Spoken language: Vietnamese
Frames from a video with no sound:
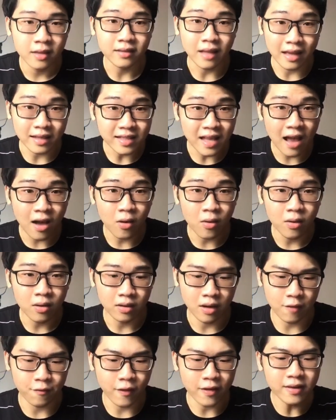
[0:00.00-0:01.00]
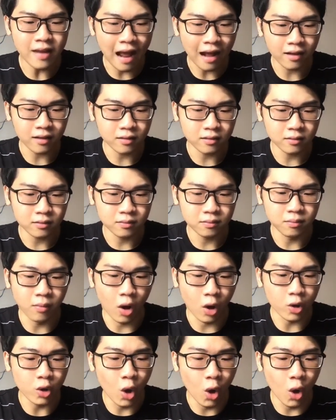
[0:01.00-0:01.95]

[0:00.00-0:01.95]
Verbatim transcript: tại sao lại phải đặt mọi